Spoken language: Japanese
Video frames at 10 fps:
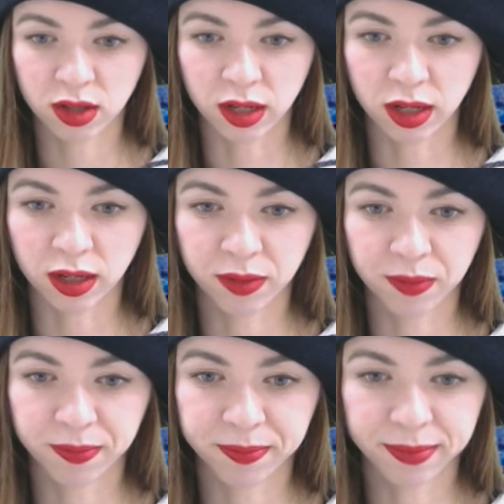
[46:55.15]
は
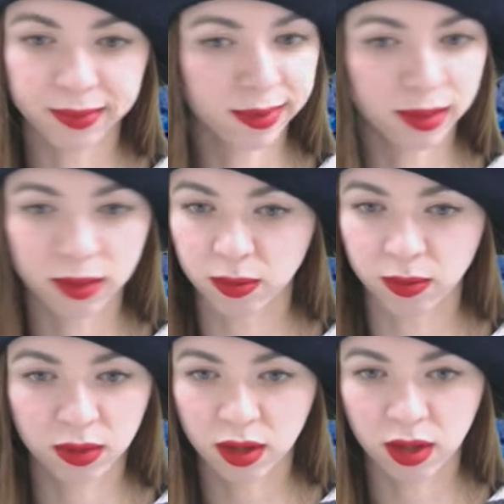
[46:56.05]

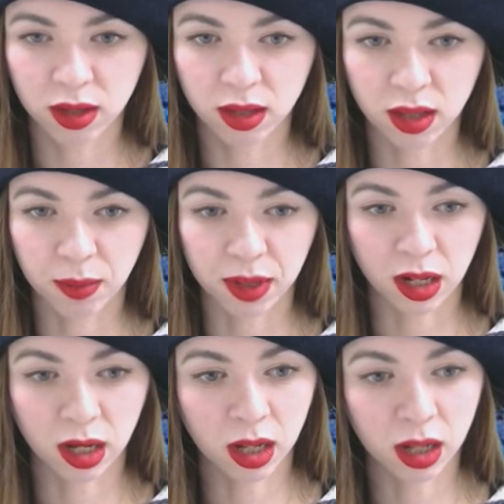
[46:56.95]
いダメ
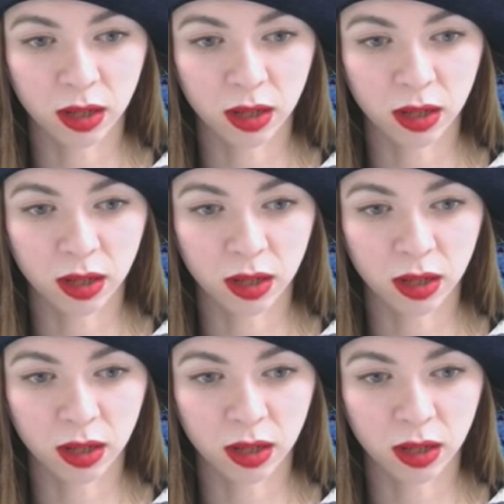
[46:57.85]
だな